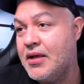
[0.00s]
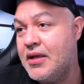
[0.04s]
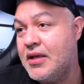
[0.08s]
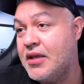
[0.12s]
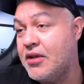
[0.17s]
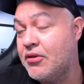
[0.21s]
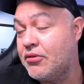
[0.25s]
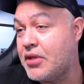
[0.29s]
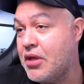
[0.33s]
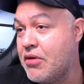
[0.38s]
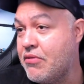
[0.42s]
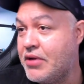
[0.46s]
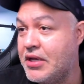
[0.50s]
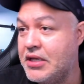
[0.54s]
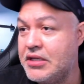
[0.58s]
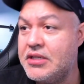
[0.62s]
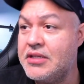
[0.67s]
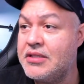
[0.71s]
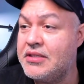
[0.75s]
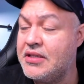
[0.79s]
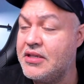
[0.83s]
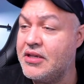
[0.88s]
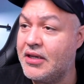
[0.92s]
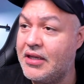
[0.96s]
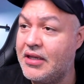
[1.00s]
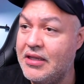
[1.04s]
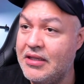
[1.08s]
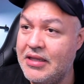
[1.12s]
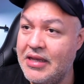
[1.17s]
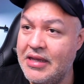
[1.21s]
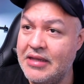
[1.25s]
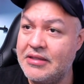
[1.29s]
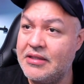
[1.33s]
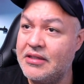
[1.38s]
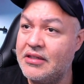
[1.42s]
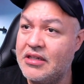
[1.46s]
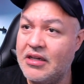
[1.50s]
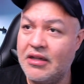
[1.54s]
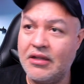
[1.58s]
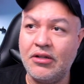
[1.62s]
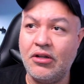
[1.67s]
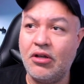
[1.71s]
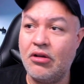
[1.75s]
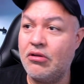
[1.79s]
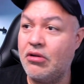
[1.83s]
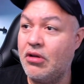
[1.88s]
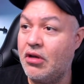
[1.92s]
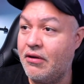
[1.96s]
Eu tenho um kitzinho aqui desse, já
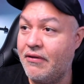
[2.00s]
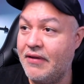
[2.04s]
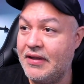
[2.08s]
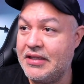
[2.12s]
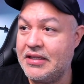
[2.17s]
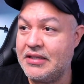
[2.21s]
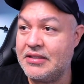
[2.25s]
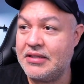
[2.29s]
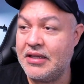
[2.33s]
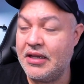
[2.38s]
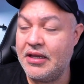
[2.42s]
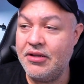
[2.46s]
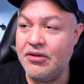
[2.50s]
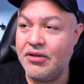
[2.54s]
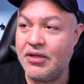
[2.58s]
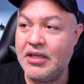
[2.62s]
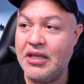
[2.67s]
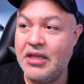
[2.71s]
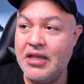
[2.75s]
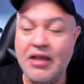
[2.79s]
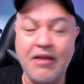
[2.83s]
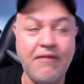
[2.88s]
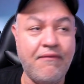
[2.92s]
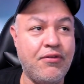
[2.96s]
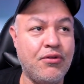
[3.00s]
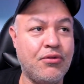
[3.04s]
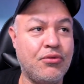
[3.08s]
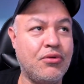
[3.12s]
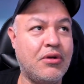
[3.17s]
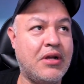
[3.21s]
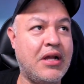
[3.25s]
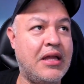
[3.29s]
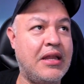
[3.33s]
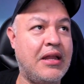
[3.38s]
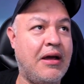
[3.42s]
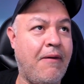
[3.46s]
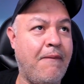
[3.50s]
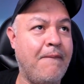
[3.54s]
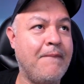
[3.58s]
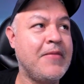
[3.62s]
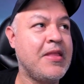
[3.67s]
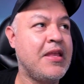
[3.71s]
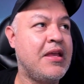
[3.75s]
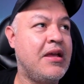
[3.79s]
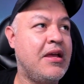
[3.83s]
logo logo vai estar tá saindo aqui review no canal.